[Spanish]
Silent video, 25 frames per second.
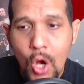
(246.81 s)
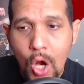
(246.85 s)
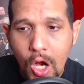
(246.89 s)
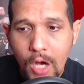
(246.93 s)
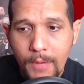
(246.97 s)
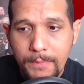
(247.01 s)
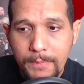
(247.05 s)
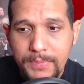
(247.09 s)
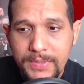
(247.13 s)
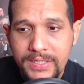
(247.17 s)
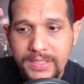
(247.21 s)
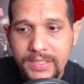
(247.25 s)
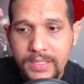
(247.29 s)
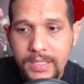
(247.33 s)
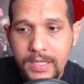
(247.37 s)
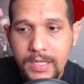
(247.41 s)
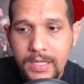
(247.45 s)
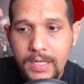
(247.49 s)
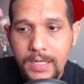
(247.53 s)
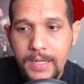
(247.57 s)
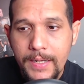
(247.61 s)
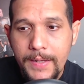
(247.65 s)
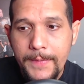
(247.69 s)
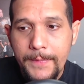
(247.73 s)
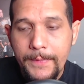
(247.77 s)
Hobbs.
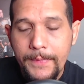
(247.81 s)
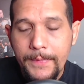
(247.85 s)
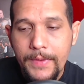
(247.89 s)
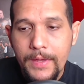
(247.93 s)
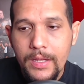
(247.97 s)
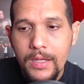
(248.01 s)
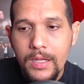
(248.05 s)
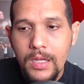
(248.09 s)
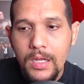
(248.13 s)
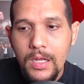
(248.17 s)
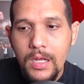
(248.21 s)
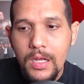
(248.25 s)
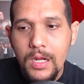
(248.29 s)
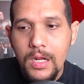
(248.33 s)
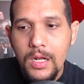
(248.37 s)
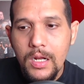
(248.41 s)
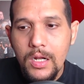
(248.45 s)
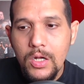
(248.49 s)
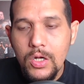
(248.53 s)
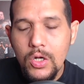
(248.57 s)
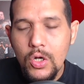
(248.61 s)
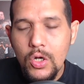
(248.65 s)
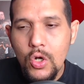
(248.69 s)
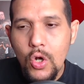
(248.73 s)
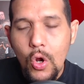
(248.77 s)

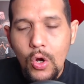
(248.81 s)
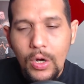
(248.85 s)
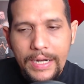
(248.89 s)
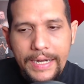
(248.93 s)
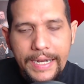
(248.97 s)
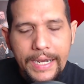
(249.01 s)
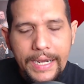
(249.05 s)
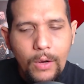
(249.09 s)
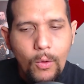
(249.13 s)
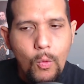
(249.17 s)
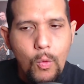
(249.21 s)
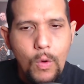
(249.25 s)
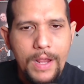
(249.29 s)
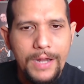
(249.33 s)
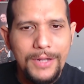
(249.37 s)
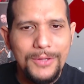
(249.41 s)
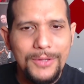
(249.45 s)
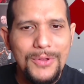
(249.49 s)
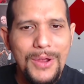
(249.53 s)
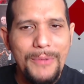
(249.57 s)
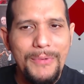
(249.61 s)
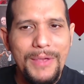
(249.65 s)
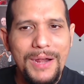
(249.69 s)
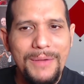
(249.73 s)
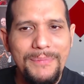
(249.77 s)
No
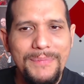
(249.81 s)
recuerdo haber